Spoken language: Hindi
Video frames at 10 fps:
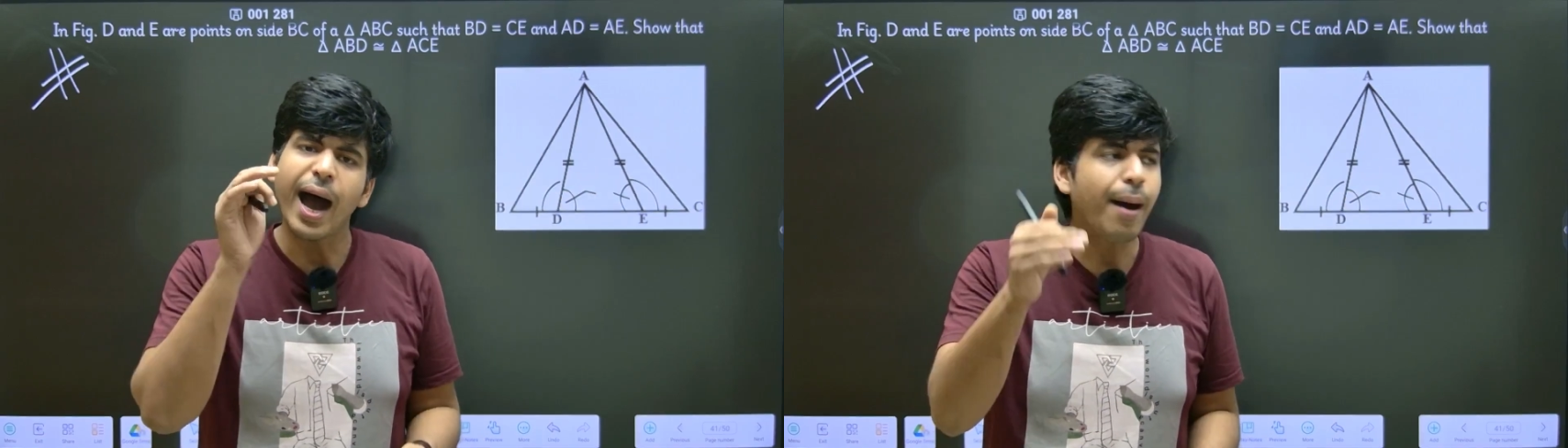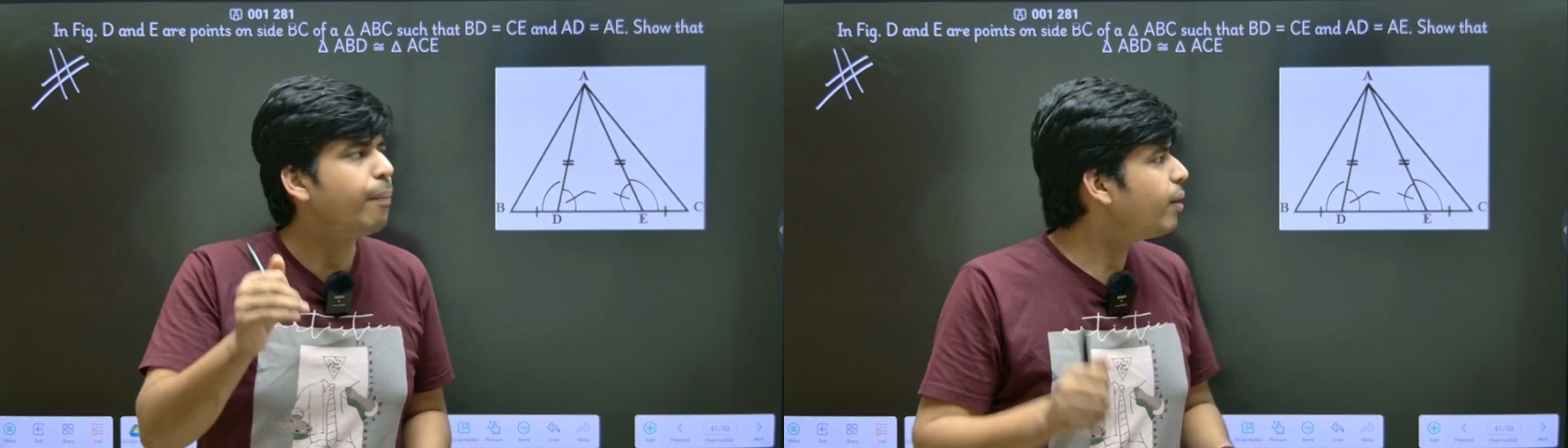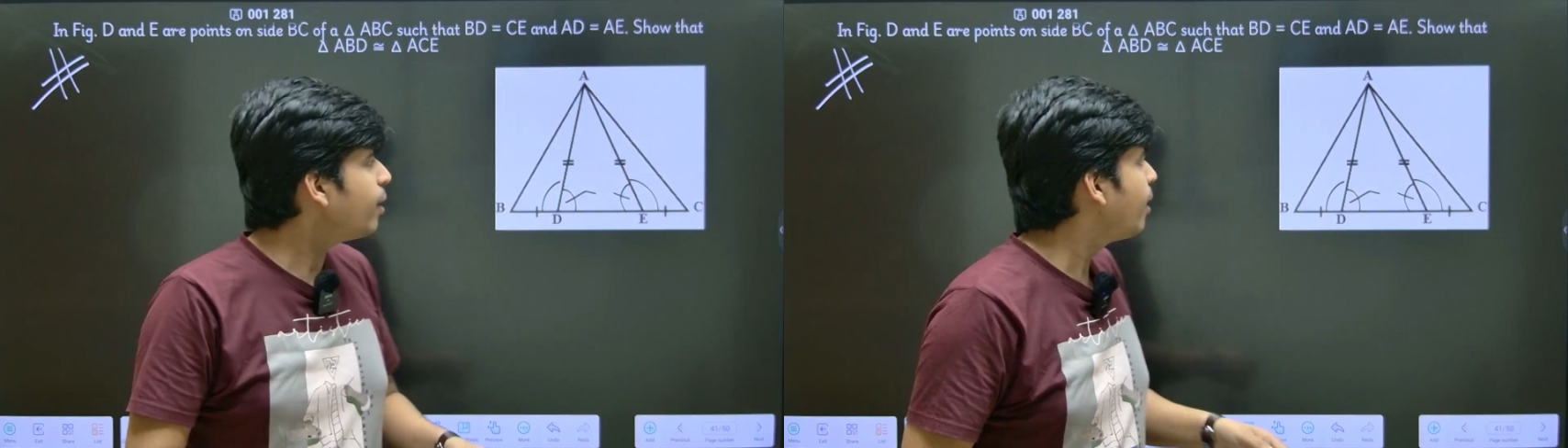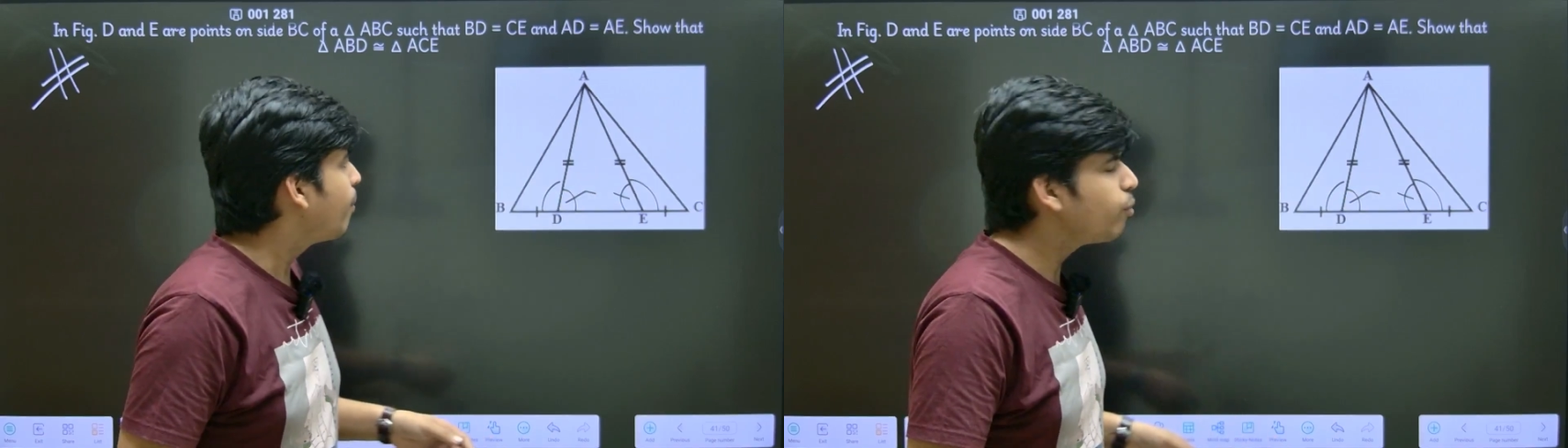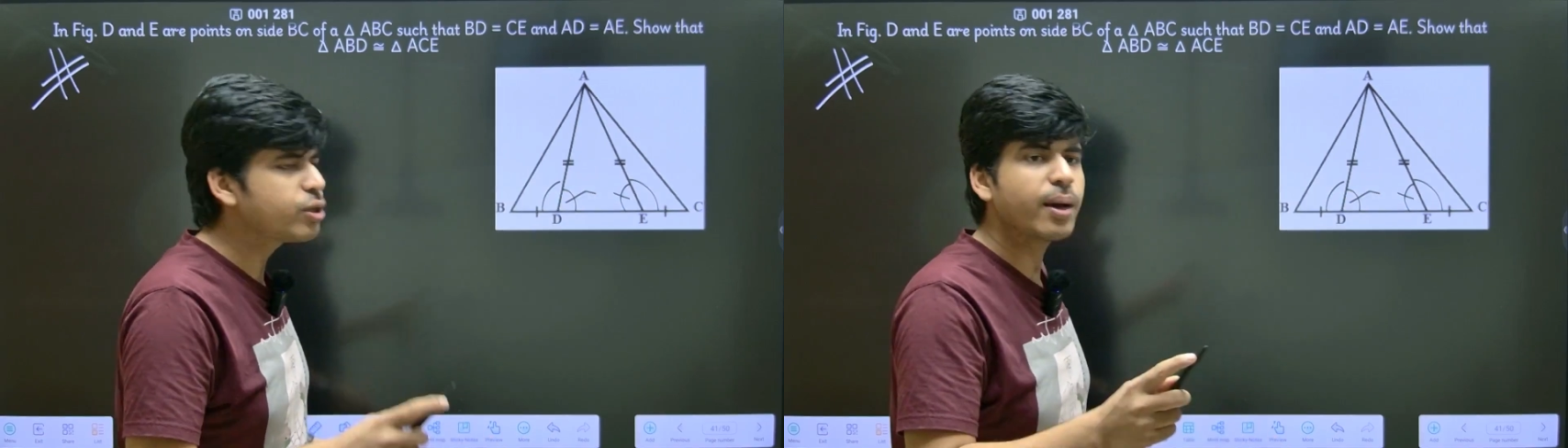अब
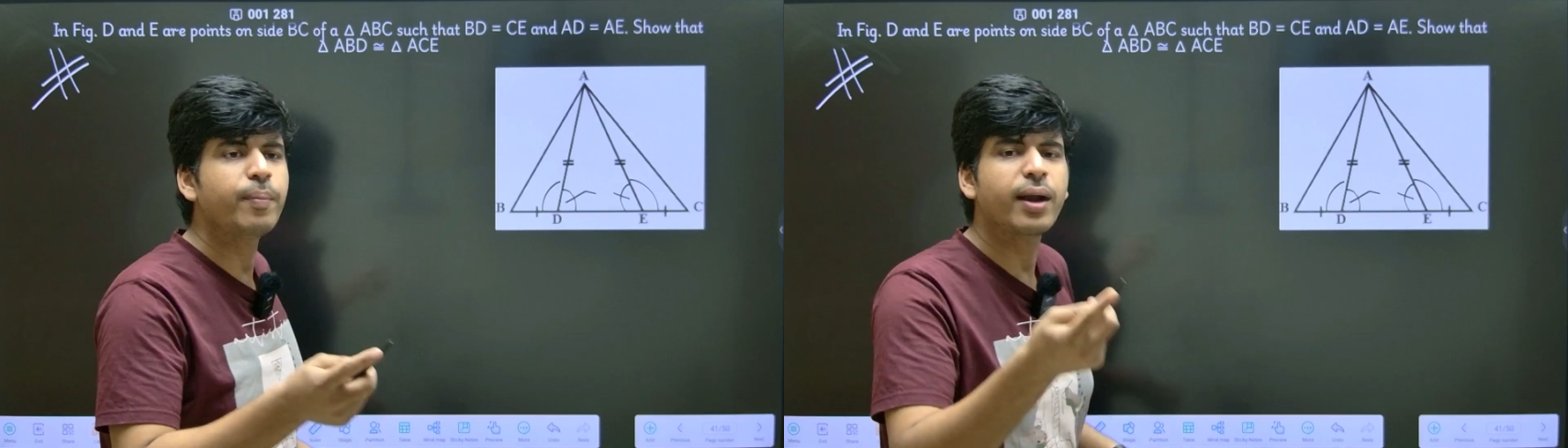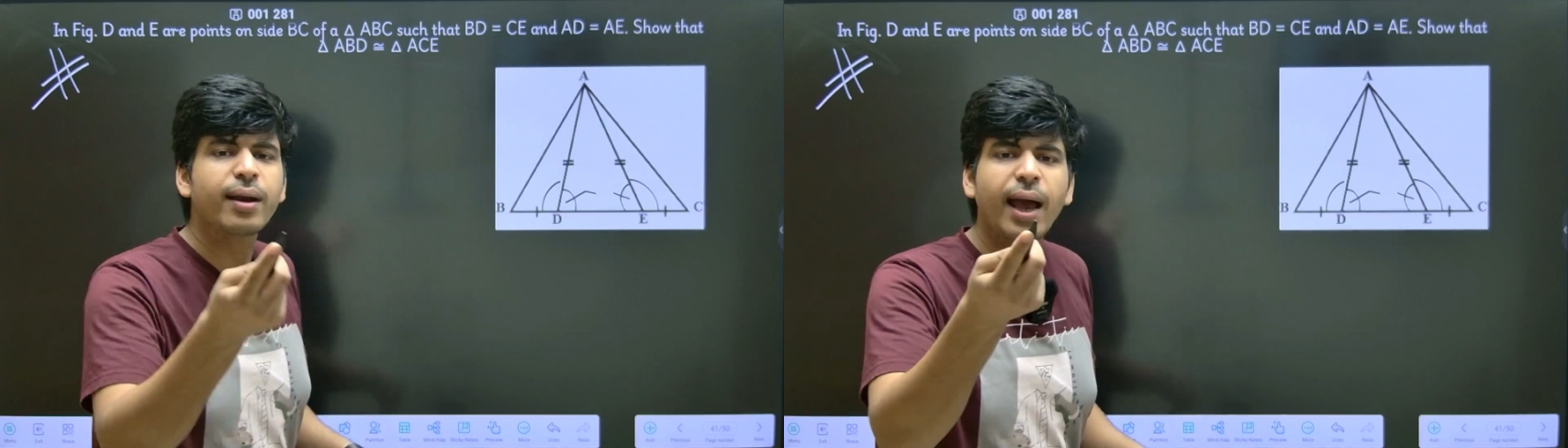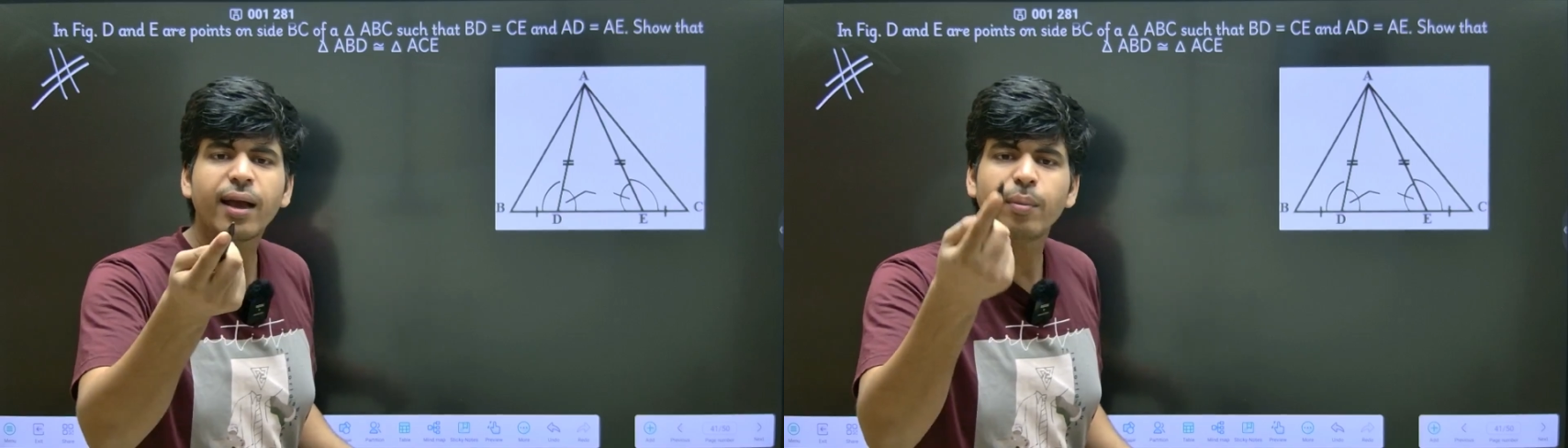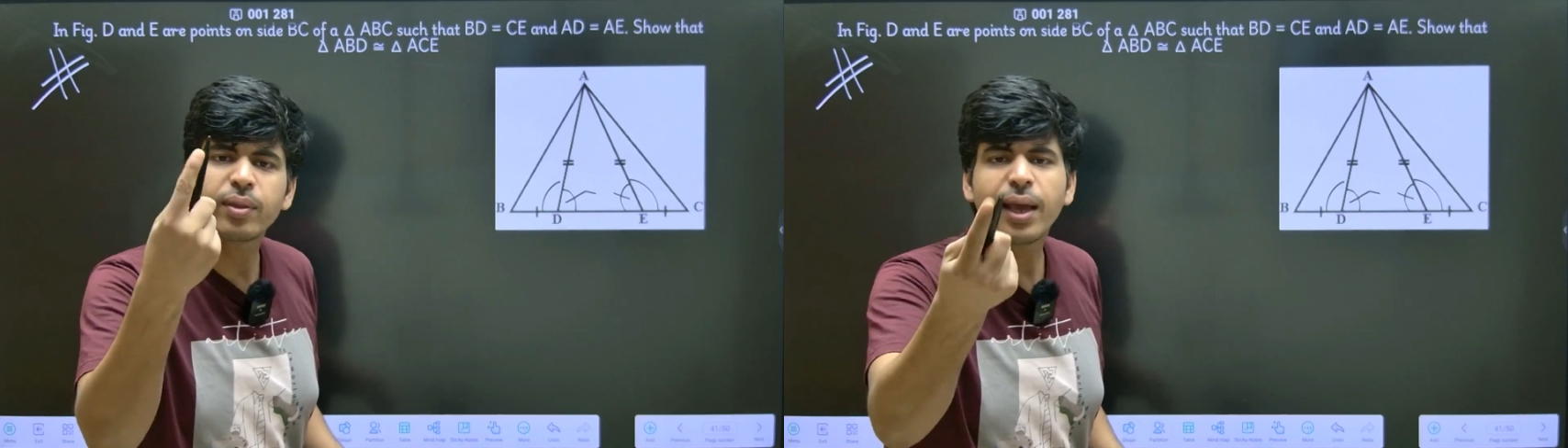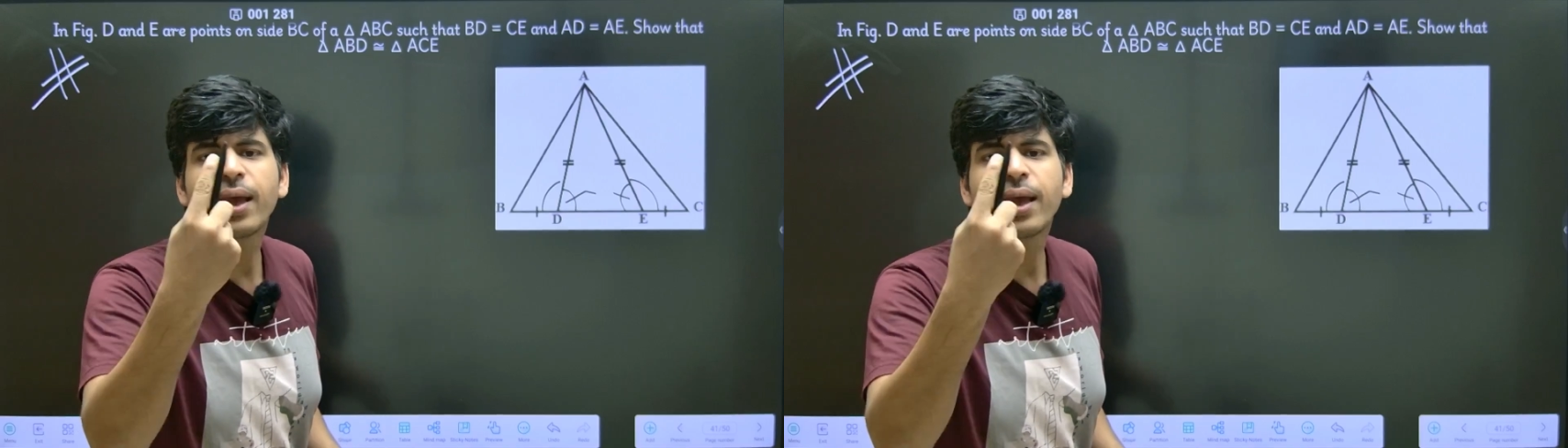मुझे अपने ट्रायंगल में दिख